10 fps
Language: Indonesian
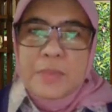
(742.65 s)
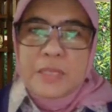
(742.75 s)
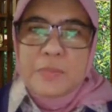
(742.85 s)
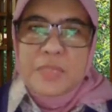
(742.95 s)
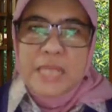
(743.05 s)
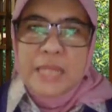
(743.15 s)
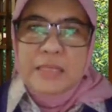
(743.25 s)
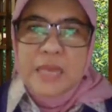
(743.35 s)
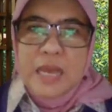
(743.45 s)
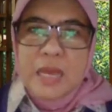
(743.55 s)
seperti
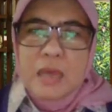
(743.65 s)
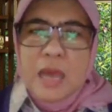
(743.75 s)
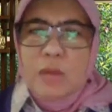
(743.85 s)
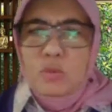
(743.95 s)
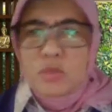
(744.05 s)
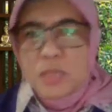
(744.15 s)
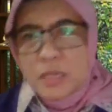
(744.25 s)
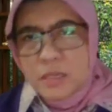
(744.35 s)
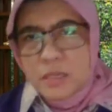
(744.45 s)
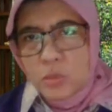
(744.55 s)
misalnya harus
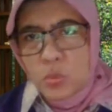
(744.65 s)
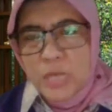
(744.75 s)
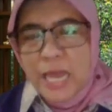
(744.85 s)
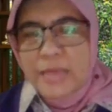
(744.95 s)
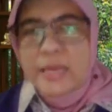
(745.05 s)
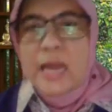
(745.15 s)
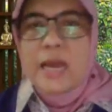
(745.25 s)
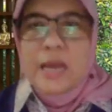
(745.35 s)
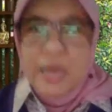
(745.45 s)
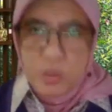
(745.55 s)
uh, satu
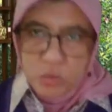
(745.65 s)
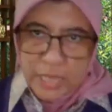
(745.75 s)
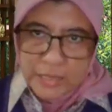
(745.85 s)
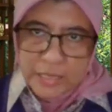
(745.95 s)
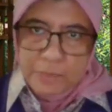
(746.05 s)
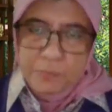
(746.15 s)
wilayah, harus yeah.